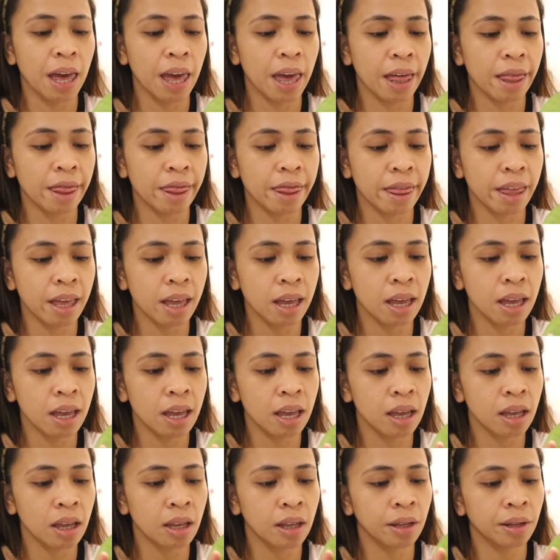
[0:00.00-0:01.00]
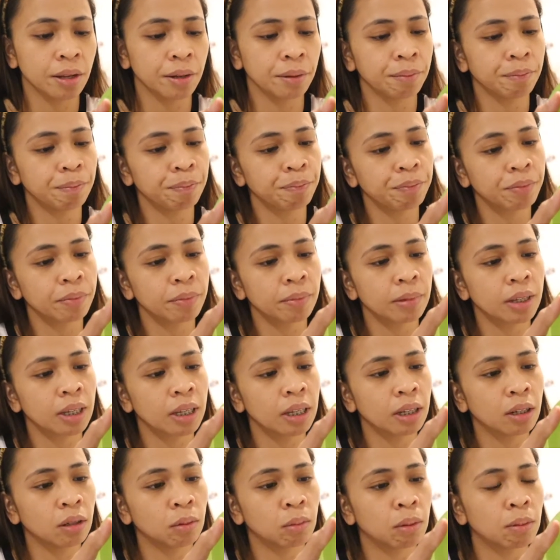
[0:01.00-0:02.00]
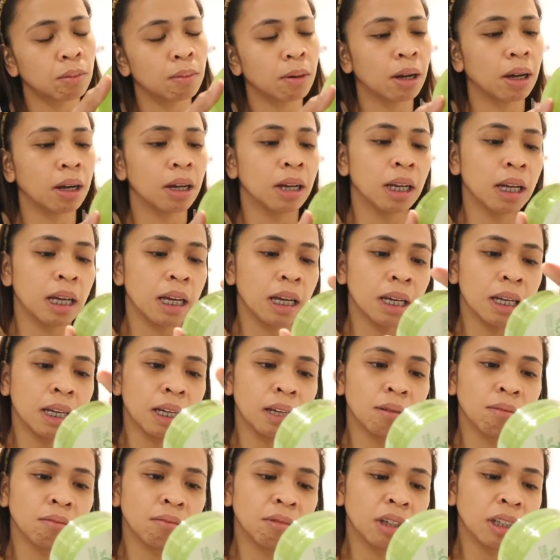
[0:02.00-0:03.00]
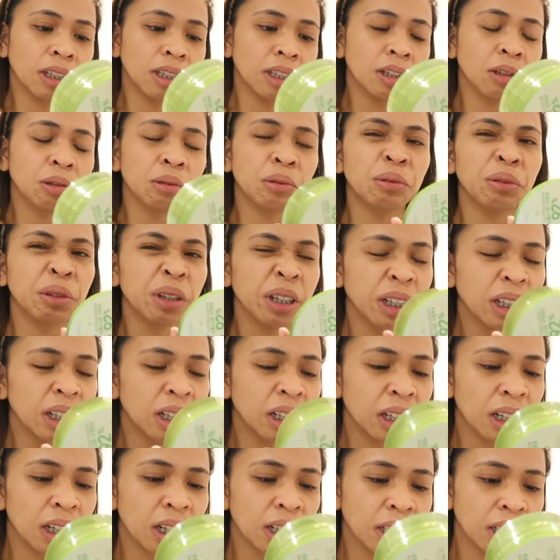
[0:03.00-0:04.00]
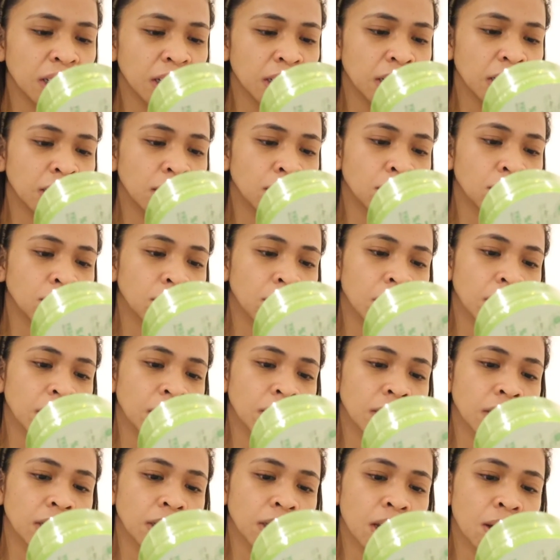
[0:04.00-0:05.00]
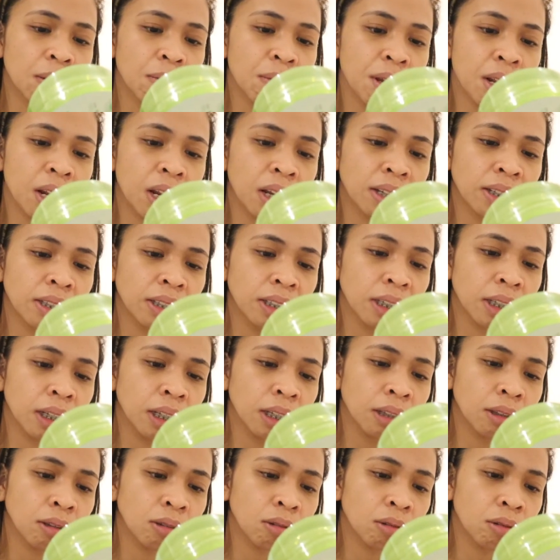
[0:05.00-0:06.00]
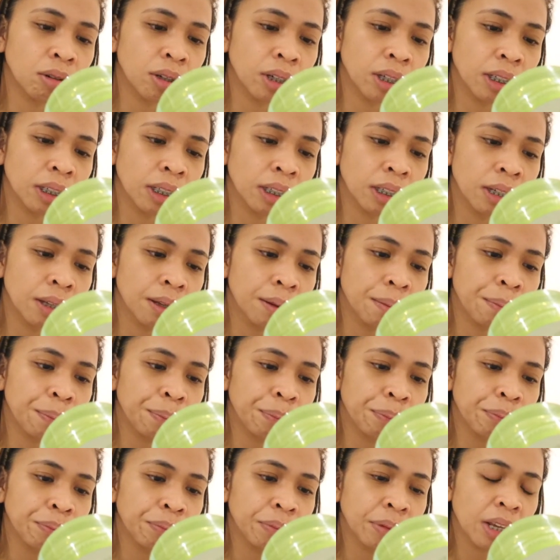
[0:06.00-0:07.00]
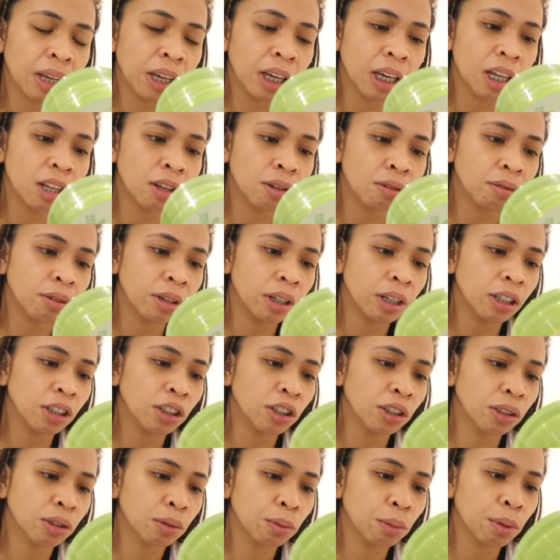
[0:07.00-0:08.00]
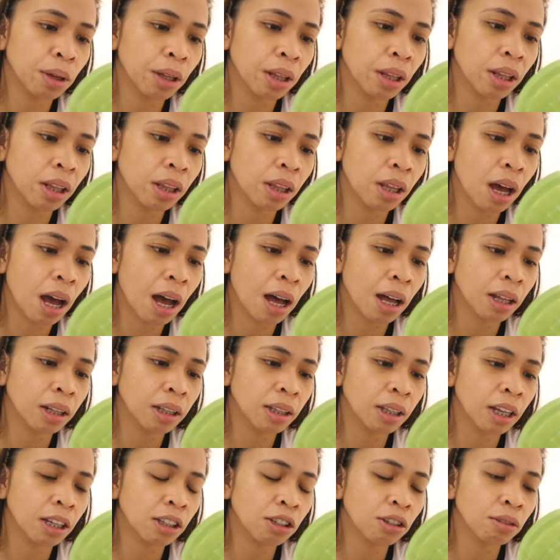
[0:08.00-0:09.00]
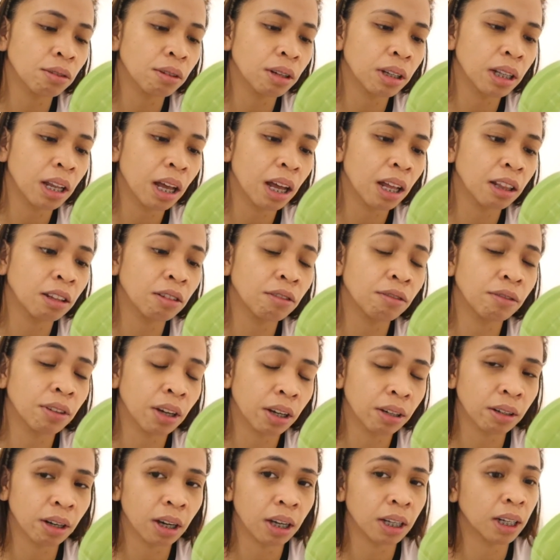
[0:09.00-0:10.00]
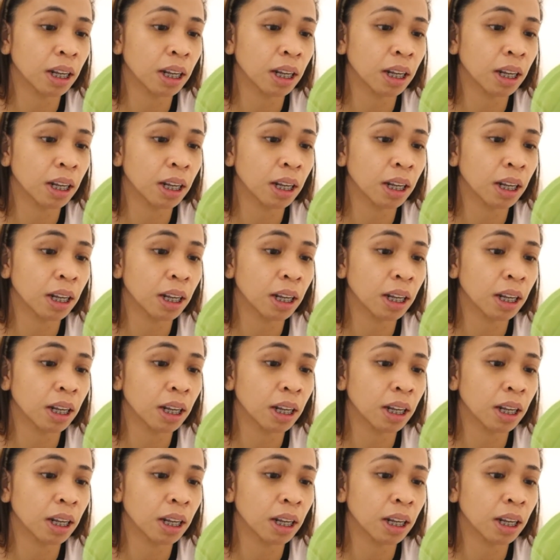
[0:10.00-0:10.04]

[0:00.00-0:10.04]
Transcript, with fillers: And then, ano pa ba? Kasi Korean na kasi dito guys. Sabi lang dito is enriched with natural aloe vera.